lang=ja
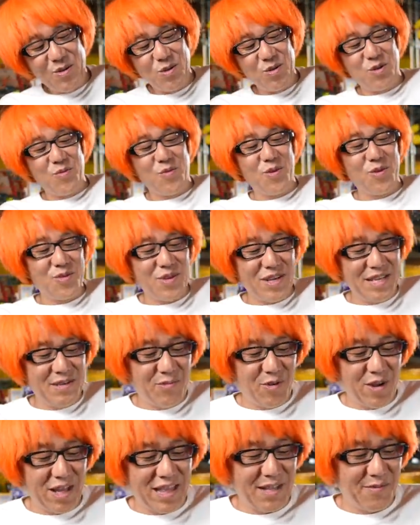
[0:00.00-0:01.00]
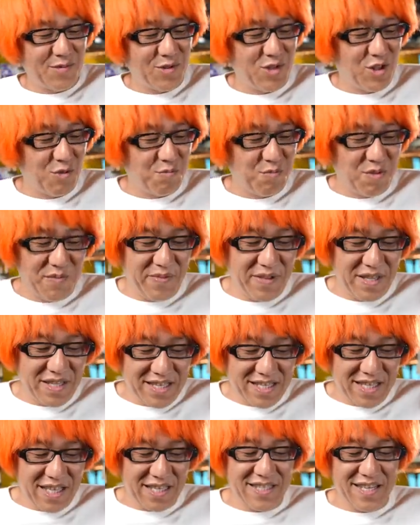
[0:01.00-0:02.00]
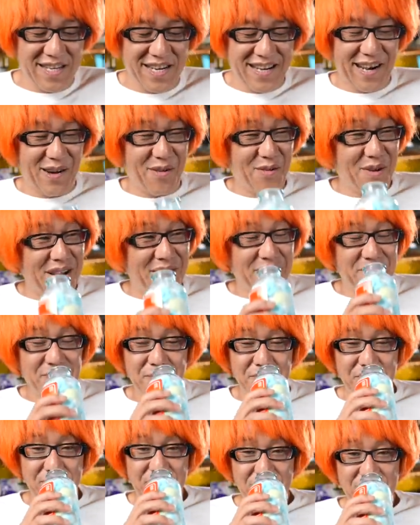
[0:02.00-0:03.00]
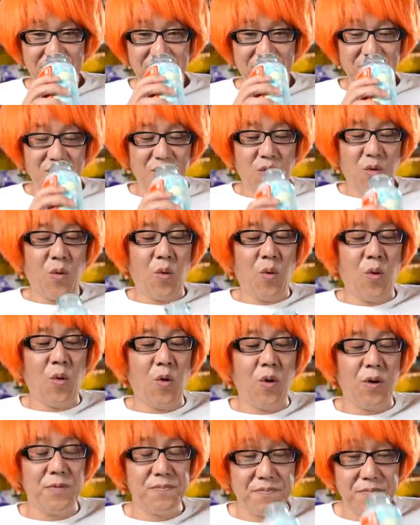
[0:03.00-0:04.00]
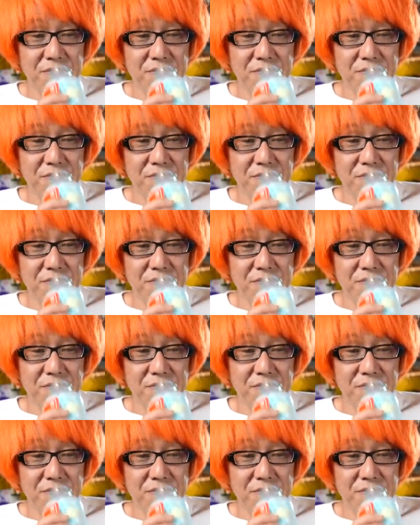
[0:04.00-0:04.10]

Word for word: 供の時にもらってもちょっとビビってたんじゃねえかこれ。おお